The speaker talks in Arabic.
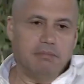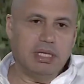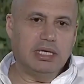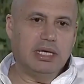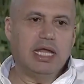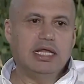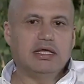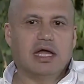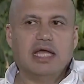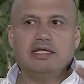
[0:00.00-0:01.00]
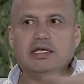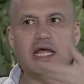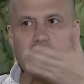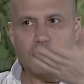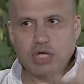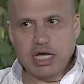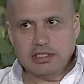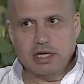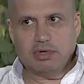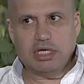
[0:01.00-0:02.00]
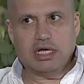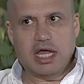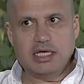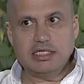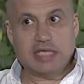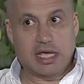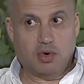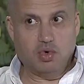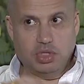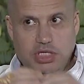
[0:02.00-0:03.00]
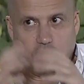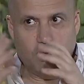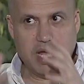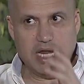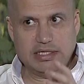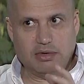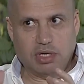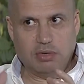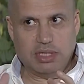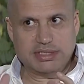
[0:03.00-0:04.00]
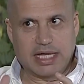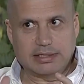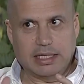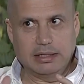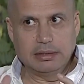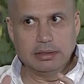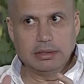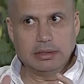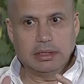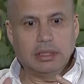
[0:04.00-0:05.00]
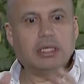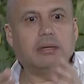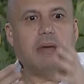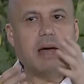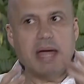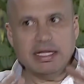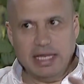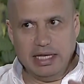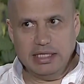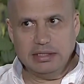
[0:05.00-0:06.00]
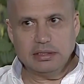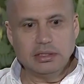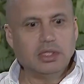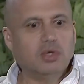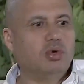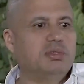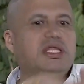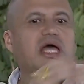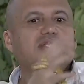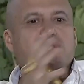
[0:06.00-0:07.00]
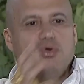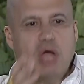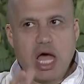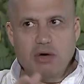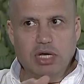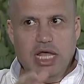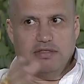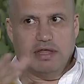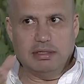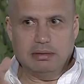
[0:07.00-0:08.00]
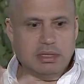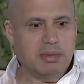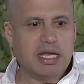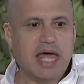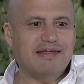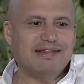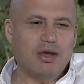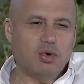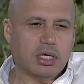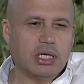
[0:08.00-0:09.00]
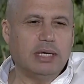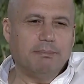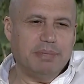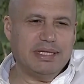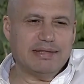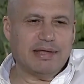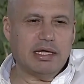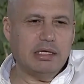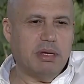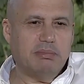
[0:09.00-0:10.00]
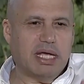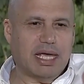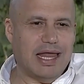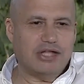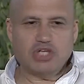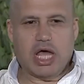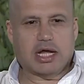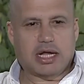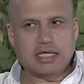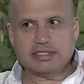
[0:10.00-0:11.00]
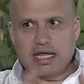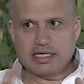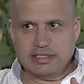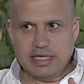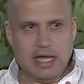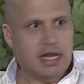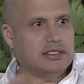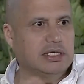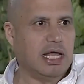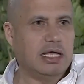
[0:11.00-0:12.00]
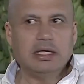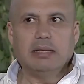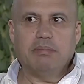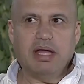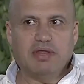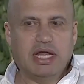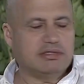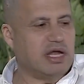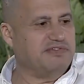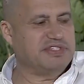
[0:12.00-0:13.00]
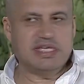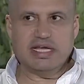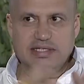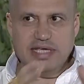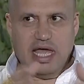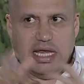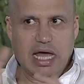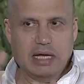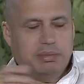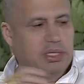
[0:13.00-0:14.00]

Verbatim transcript: من الايرانيين ان هناك دور ايراني سيكون يقوم على دور الوساطه آه، ما بعد العيد وبالتالي سيحاول ايضا طبعا هذا الدور بدا تقريبا من خلال شهر صارت زيارات الى بعض الاطراف السياسيه الى